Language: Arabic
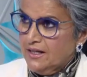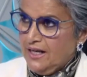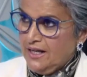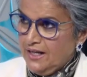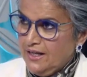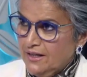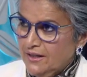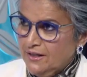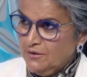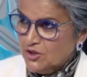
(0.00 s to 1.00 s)
على
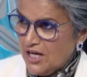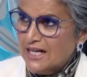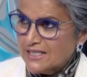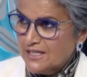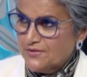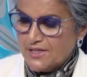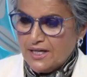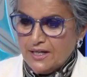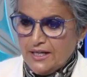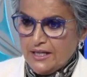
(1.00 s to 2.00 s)
الجهاز نفسه
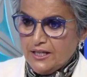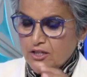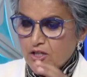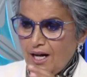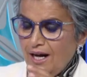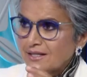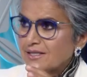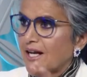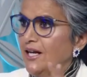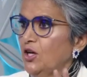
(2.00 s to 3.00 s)

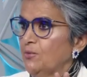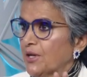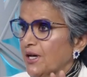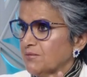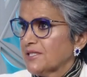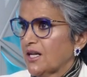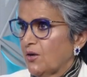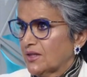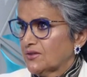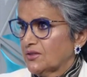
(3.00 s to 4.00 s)
الجهاز كان له عمر خمس
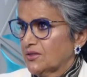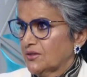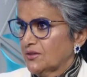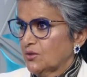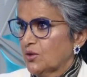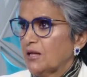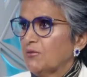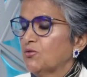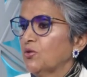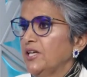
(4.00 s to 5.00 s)
سنوات أوكي. كان
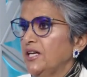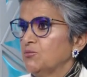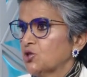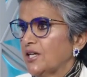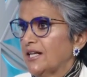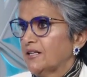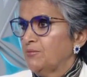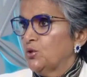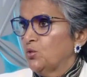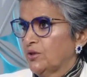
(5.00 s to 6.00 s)
المفروض يحل مشكله
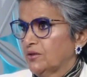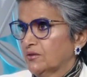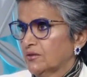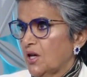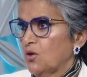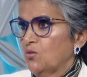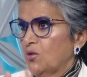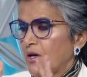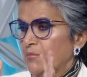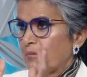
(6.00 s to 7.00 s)
البدون ما أو
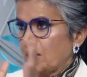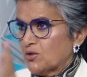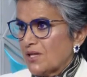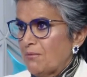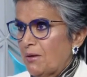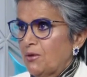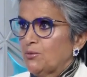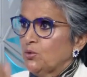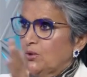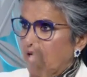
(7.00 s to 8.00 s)
ما يسمى
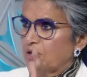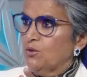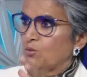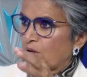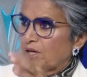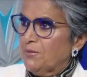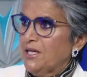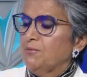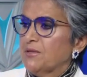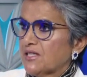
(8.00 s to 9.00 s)
بالبدون لانهم
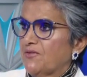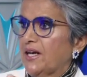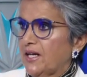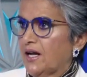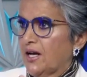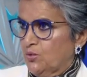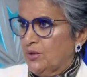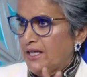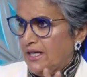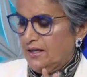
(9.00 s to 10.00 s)
مقيمين بصفه غير
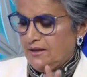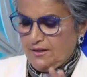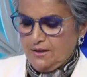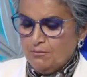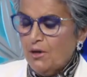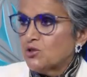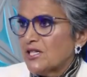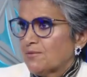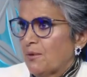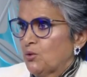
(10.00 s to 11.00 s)
قانونيه ماكو
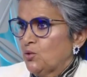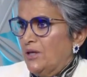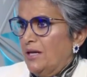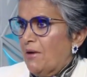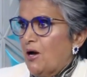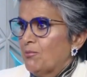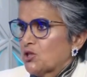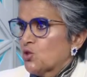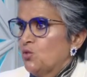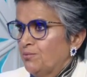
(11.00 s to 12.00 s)
شيء اسمه بدون لان ما هم
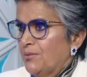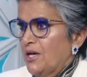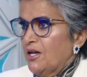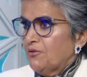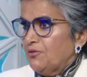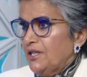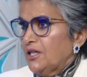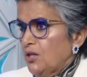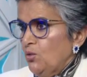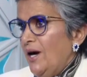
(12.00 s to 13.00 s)
مشروم في
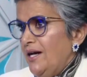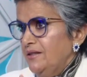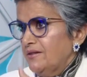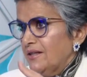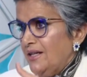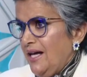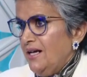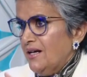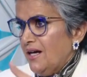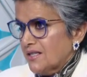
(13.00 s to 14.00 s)
كل واحد
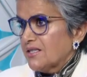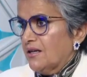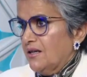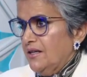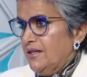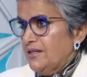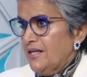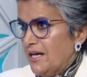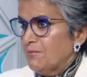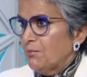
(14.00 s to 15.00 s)
له اصل
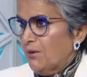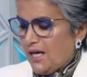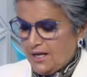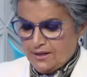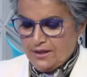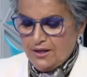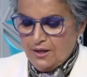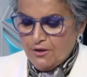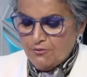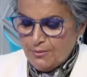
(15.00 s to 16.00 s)
جاي من مكان
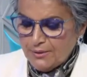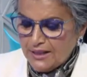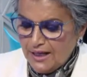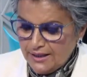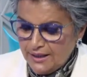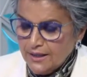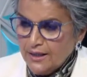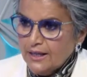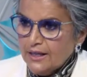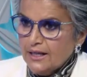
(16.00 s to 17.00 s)
زي. فبالتالي
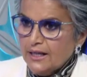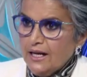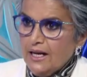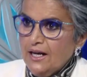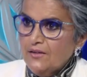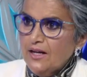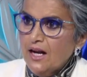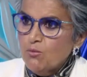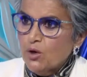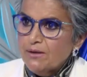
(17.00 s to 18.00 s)
هذيل
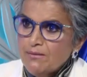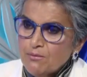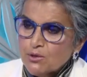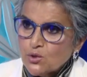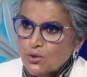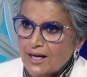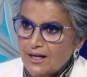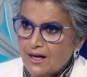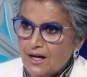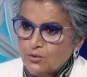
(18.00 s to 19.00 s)
المقيمين بصوره
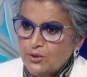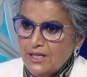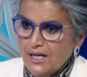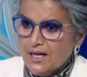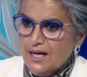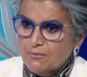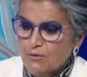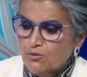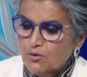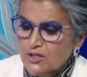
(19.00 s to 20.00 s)
غير قانونيه كان
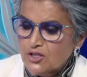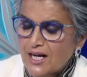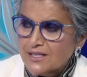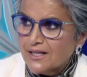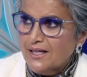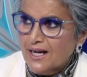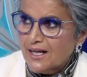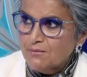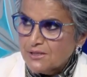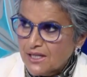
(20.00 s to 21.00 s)
المفروض الجهاز خلال
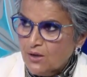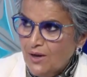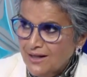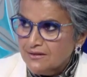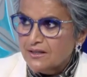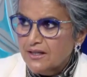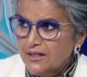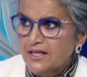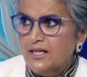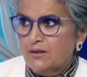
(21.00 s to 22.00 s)
خمس سنوات
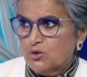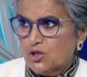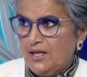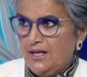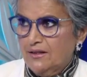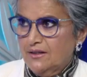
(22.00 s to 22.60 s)
ينهي المشكله